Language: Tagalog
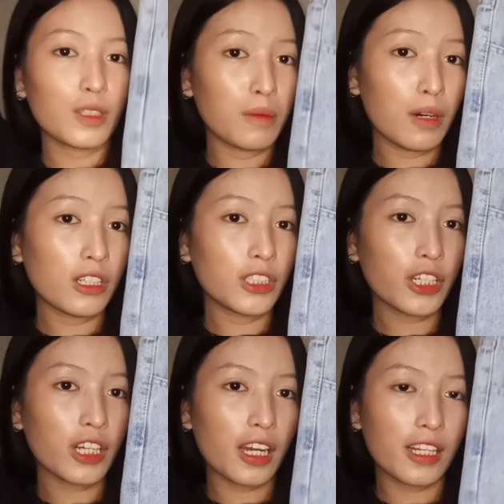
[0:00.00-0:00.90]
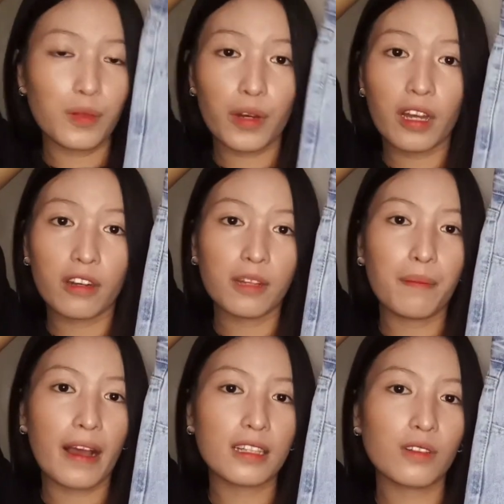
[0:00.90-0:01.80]
so mo na siya guys 100
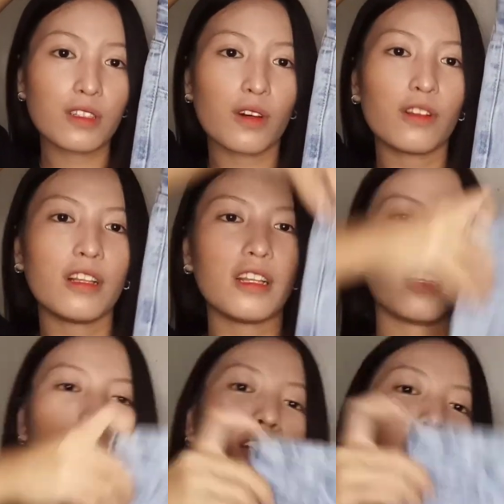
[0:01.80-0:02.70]
pesos only